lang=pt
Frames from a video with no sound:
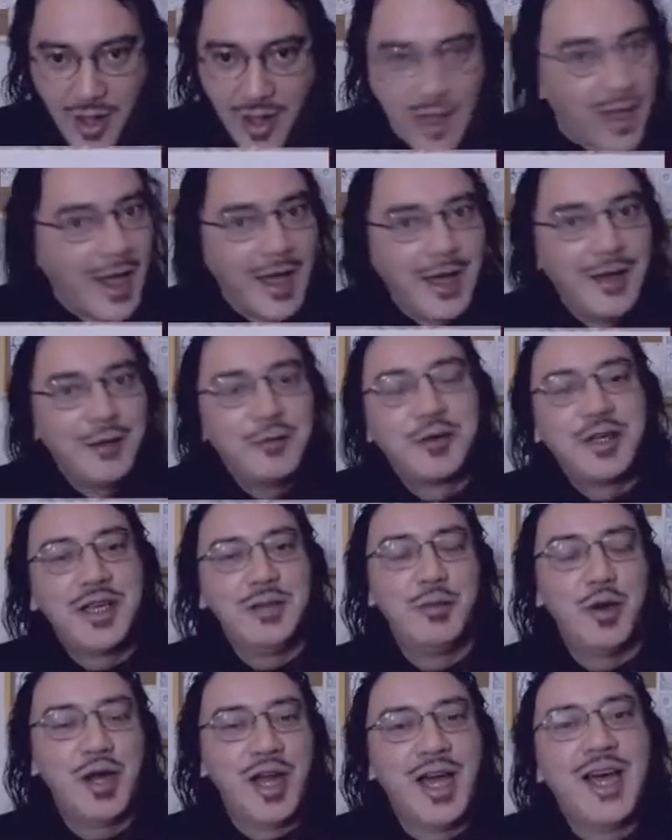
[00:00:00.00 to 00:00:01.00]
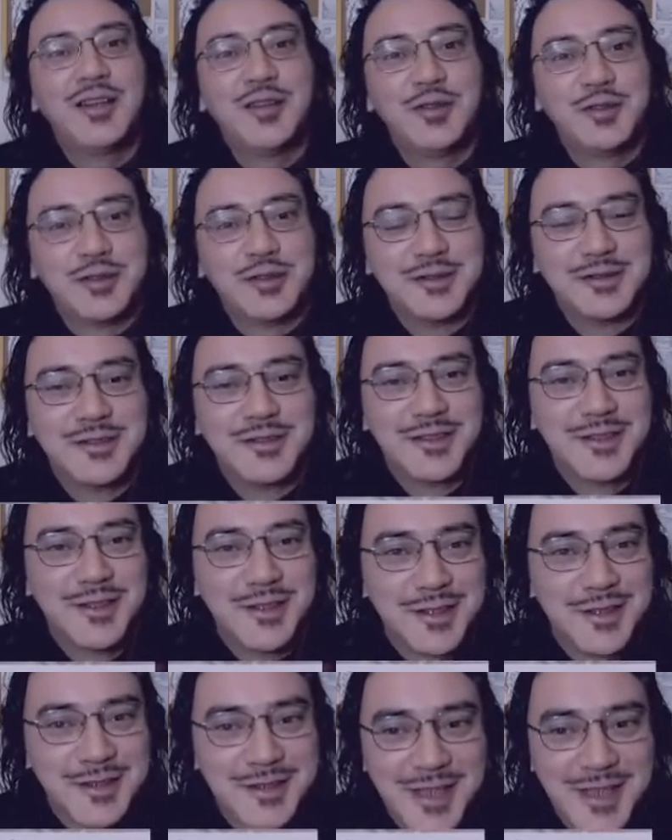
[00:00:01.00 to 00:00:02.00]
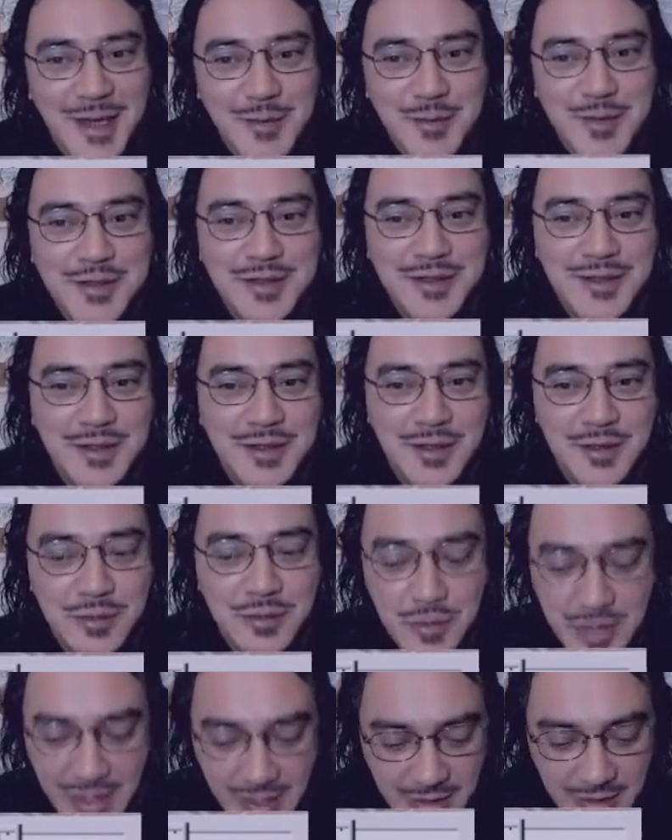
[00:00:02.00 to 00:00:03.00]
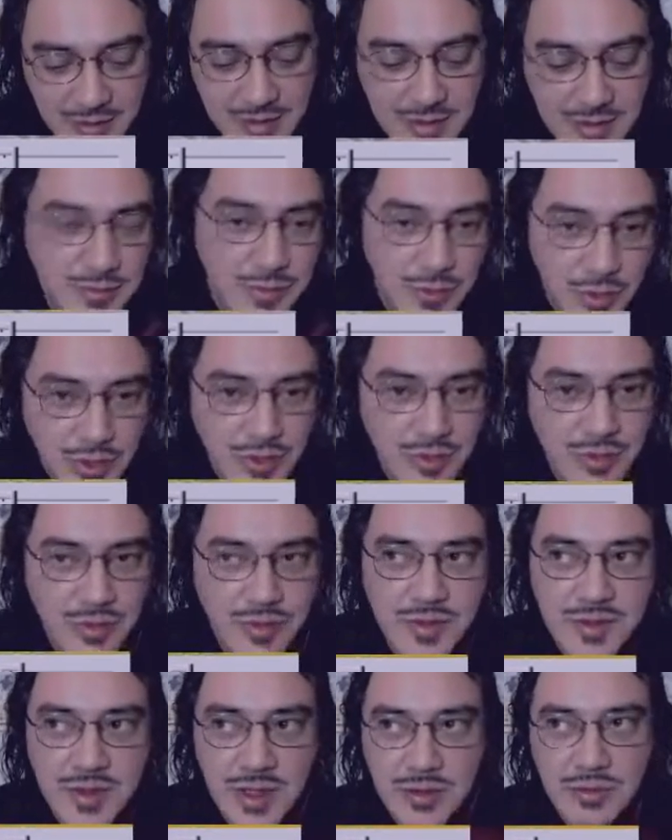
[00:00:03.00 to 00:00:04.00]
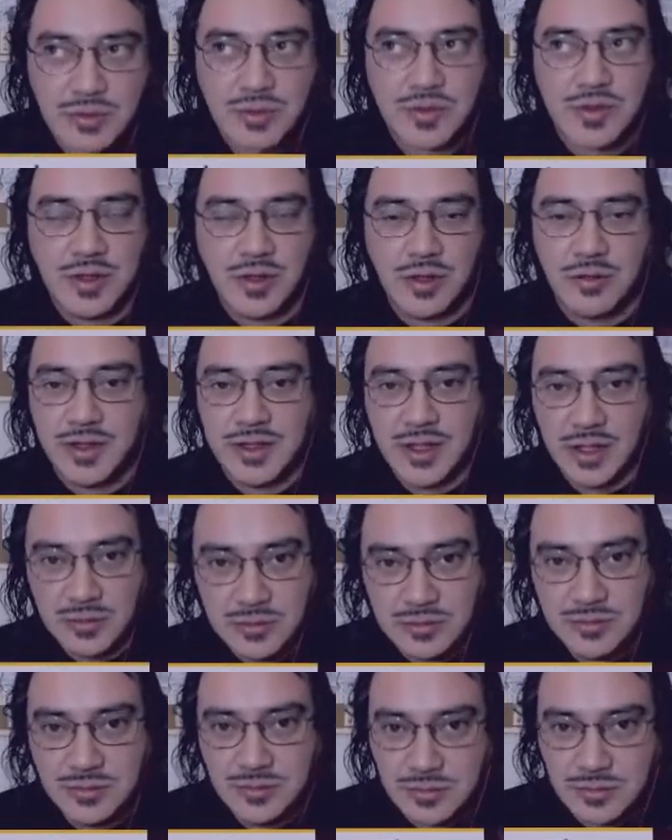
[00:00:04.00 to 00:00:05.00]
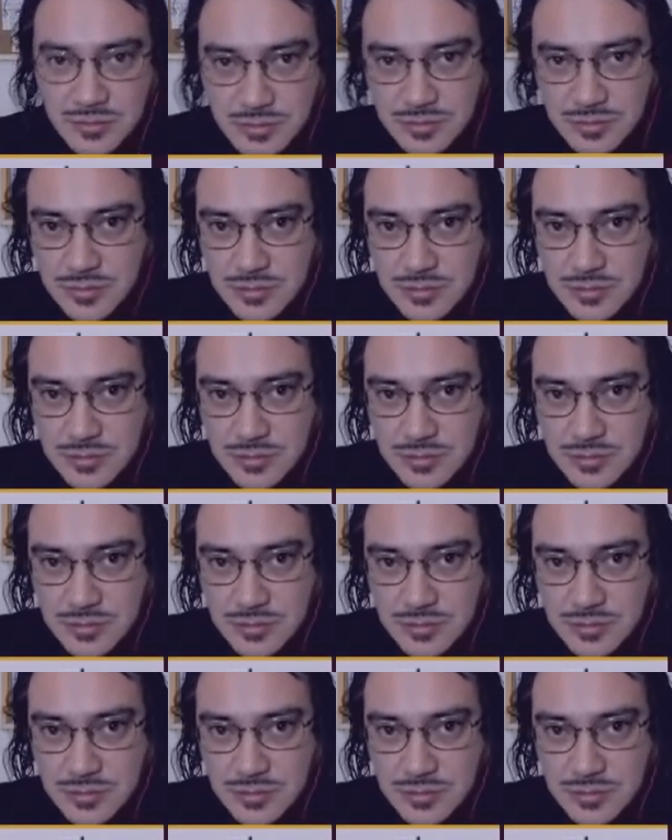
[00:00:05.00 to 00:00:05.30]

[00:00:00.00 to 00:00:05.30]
Cara, eu fiquei bolado sabe? O cara em 1891,